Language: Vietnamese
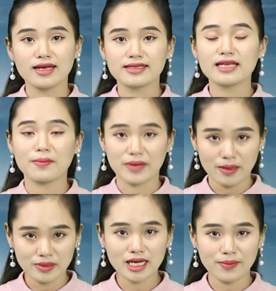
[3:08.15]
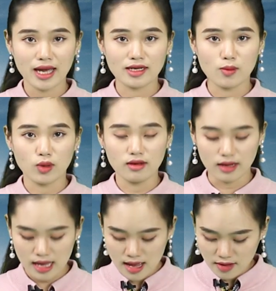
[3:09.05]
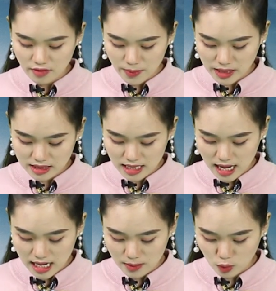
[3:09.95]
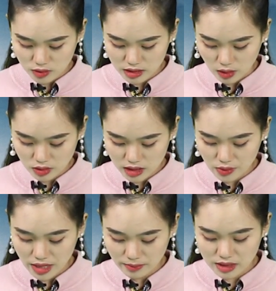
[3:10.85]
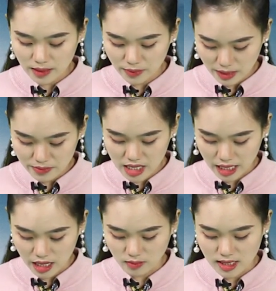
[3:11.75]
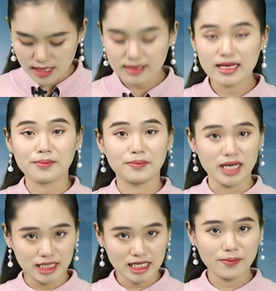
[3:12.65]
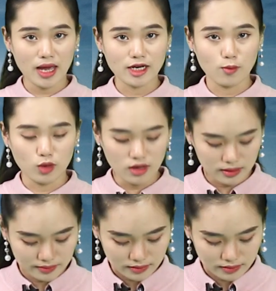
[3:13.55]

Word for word: giảm 500 ngàn đồng một lượng và bán ra là 46 triệu 550 ngàn đồng, giảm 700 ngàn đồng một lượng.